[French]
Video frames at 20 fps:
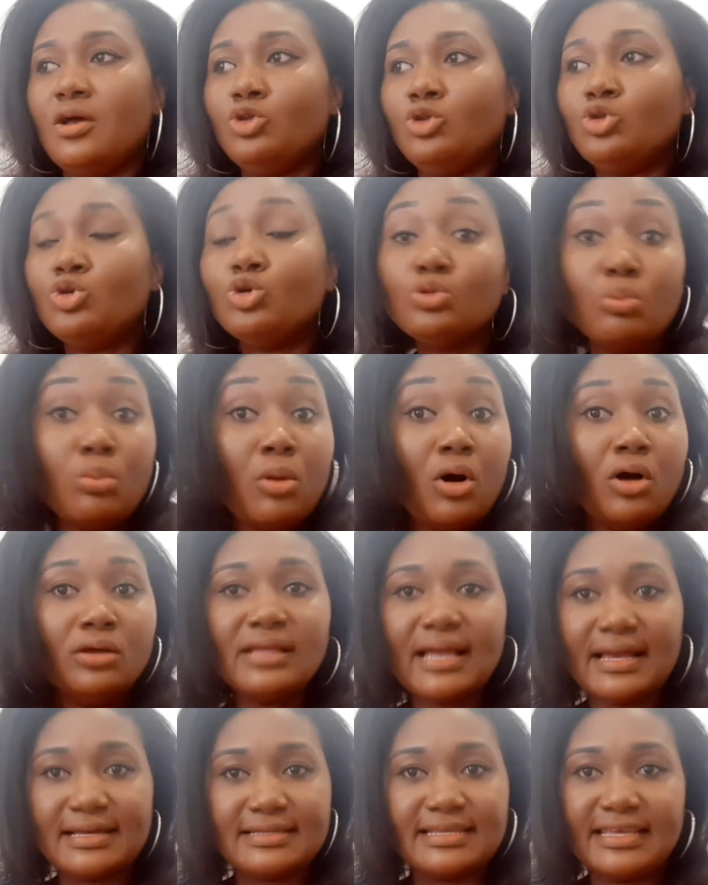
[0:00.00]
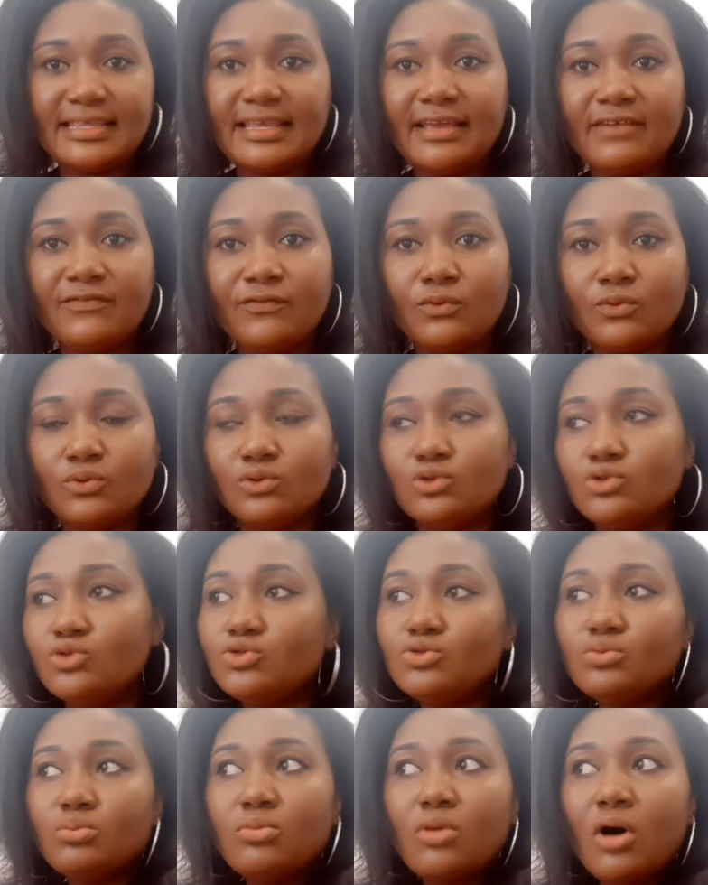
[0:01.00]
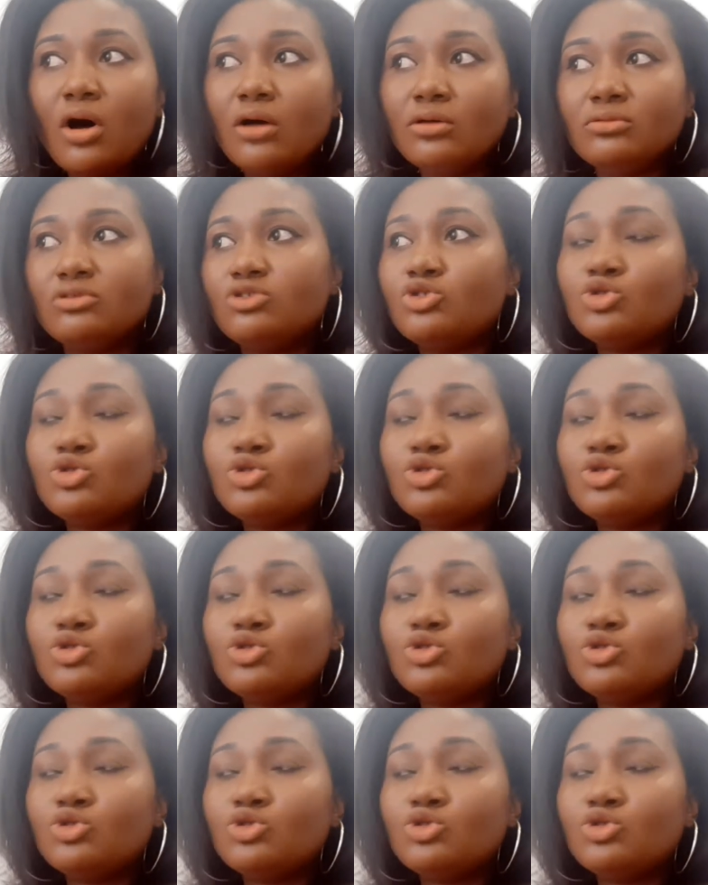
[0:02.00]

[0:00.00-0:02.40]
Tout le monde a des défauts. Tout le monde,